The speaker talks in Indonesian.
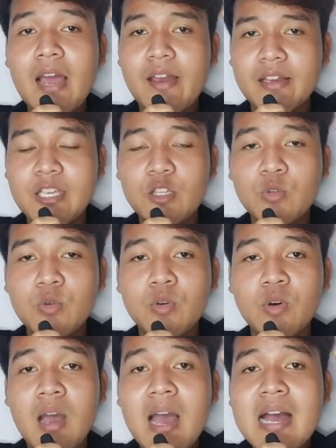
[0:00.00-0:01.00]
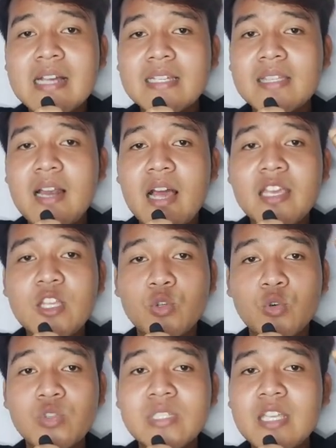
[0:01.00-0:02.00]
kayak gitu. Setelah
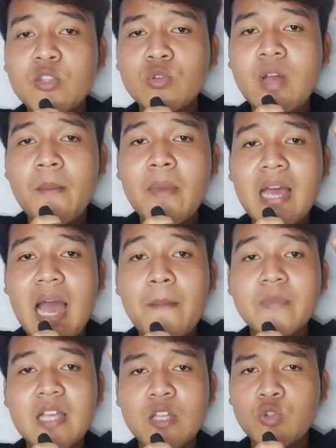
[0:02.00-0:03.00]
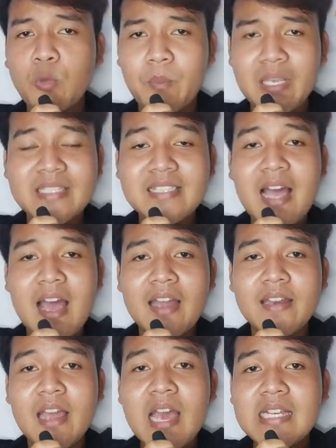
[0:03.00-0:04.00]
itu, si tukang make up jatuh
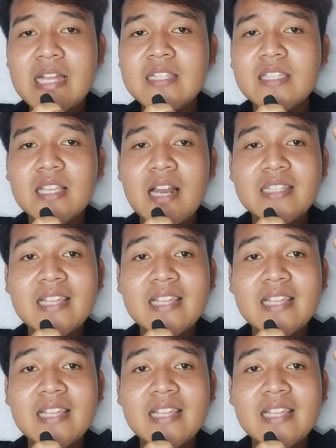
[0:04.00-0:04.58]
pingsan. Dan setelah